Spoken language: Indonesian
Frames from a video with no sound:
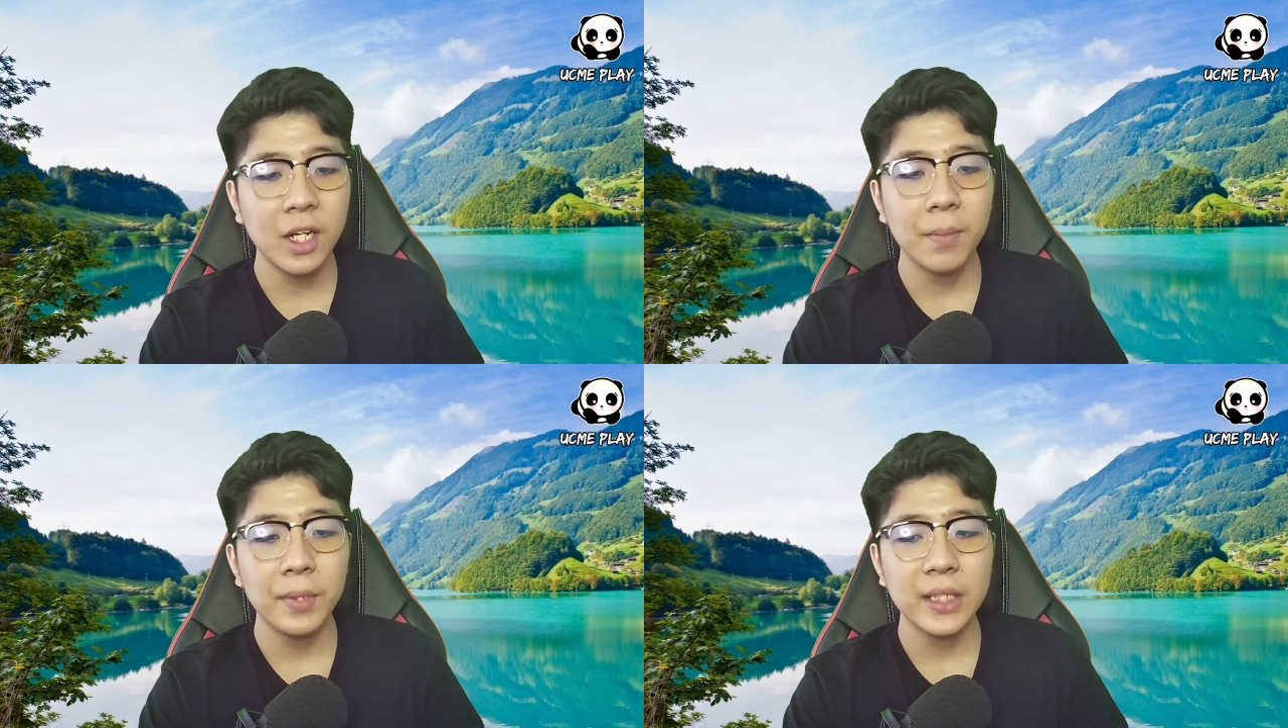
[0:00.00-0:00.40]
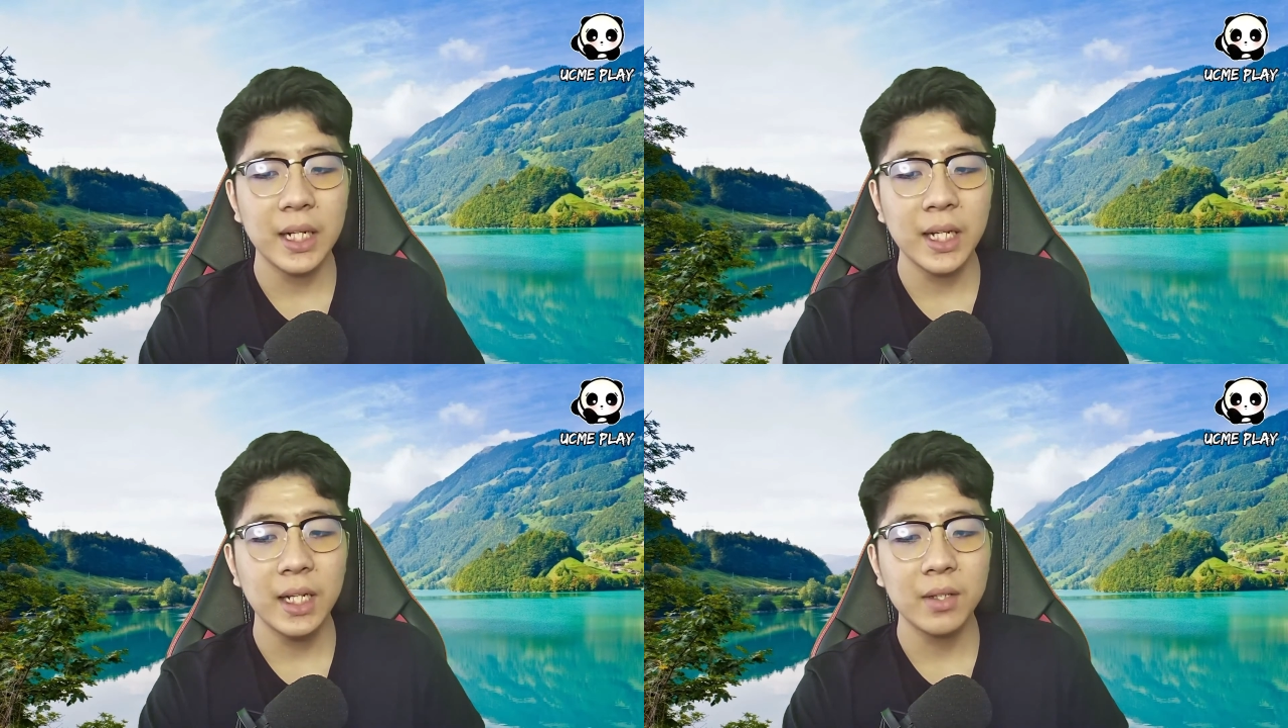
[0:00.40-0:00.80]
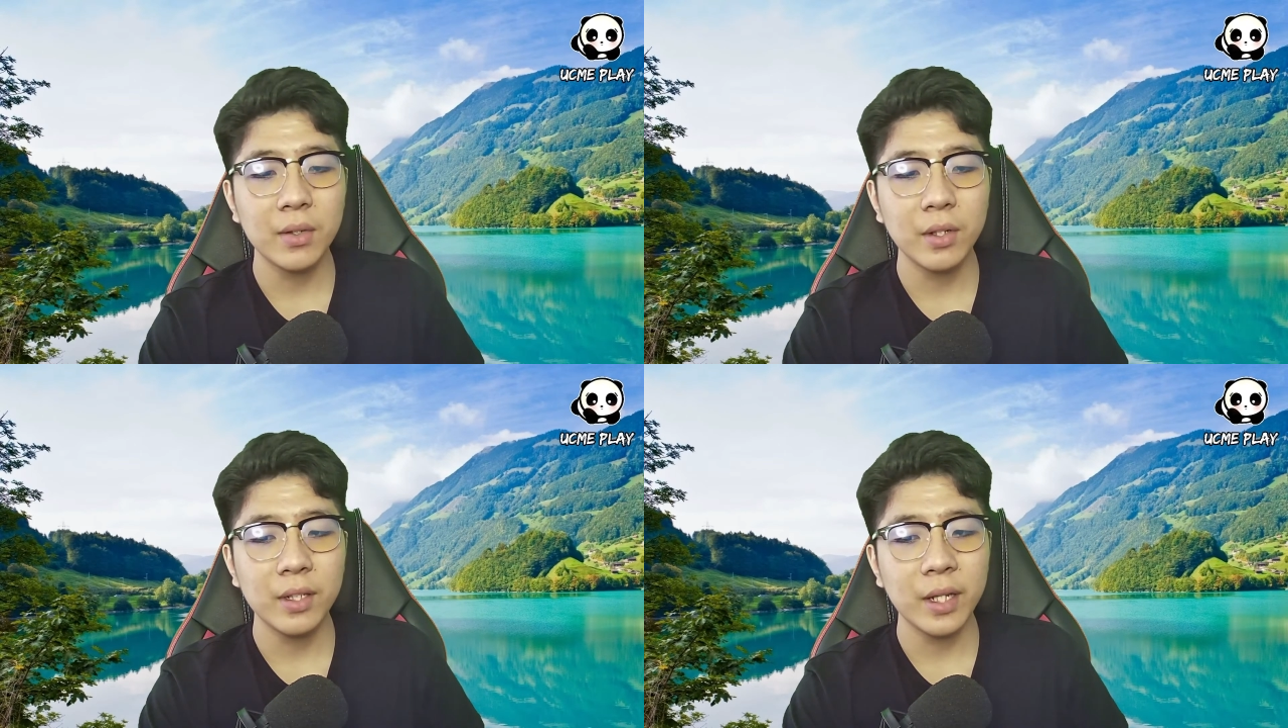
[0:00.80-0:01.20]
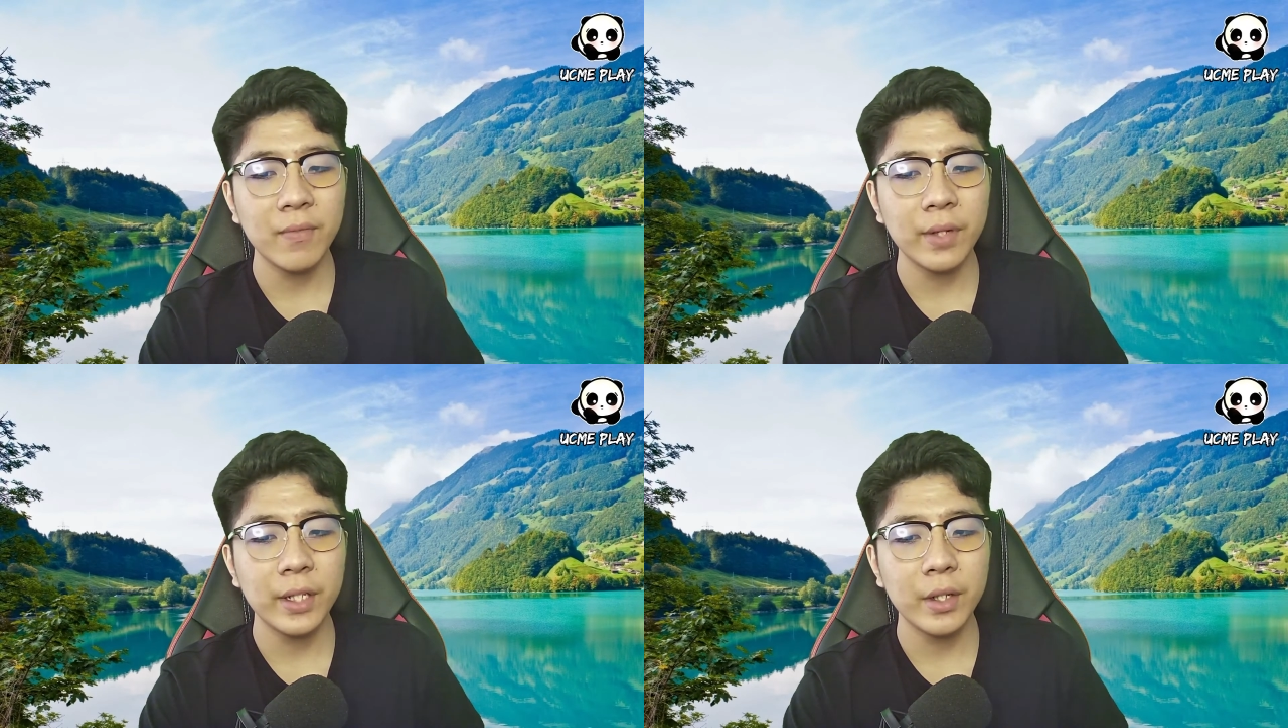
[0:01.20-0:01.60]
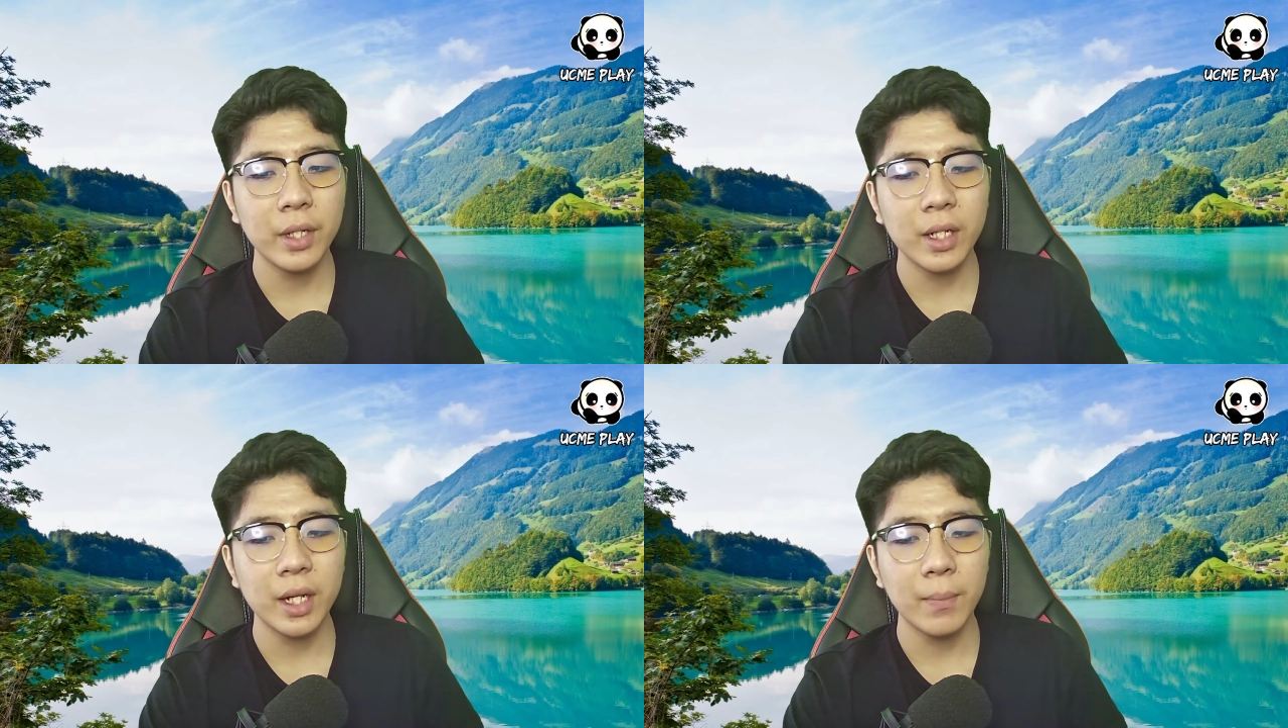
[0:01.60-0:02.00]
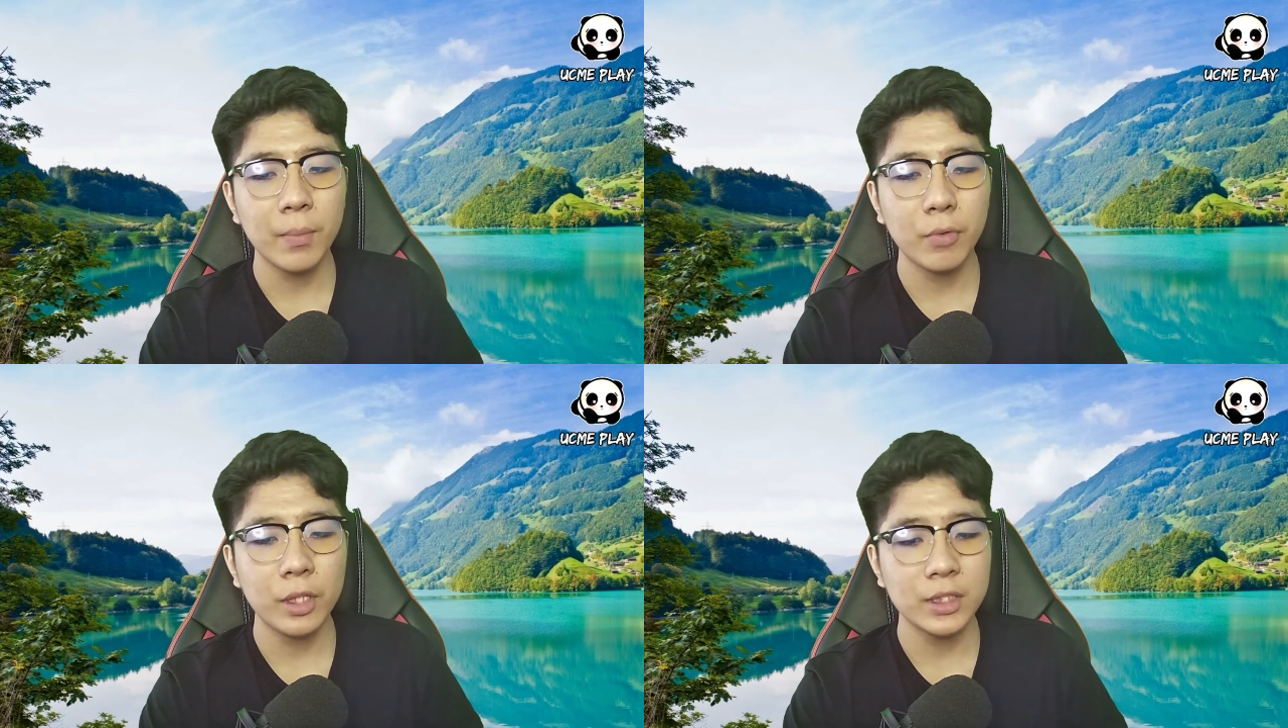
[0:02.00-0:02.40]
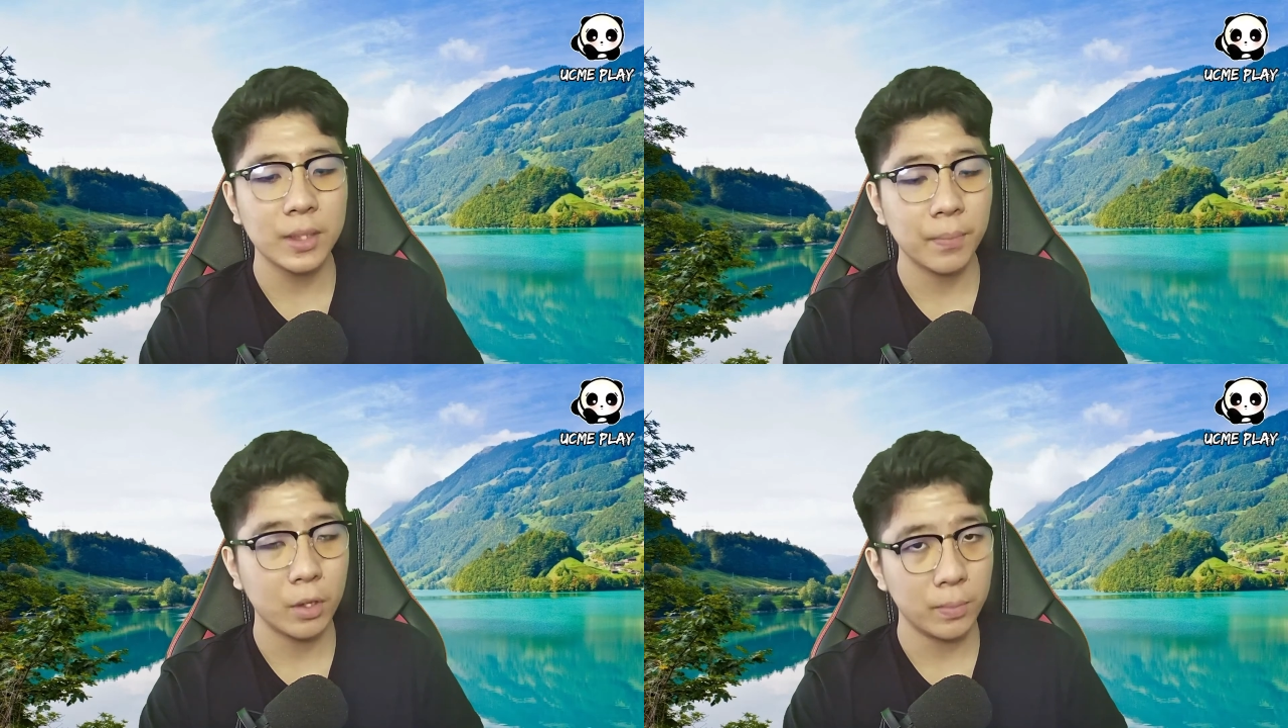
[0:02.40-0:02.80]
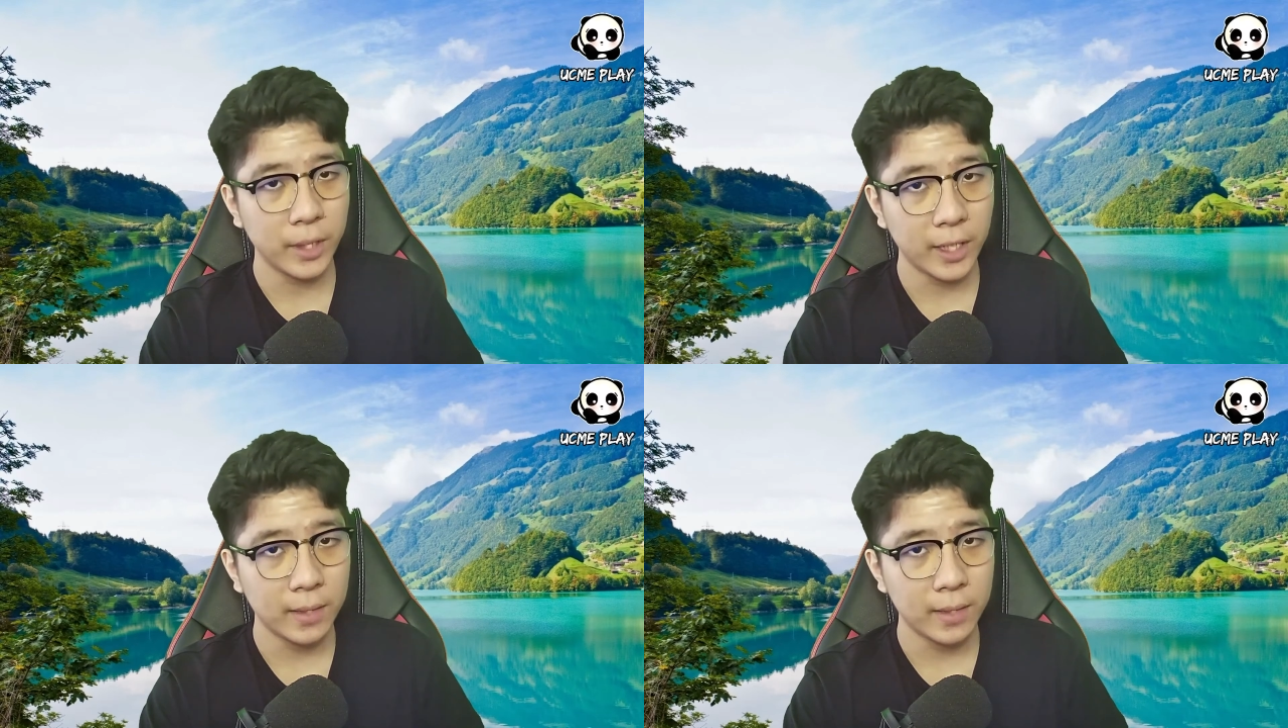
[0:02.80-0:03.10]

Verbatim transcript: bisa lihat konten video yang kami buat sebelumnya.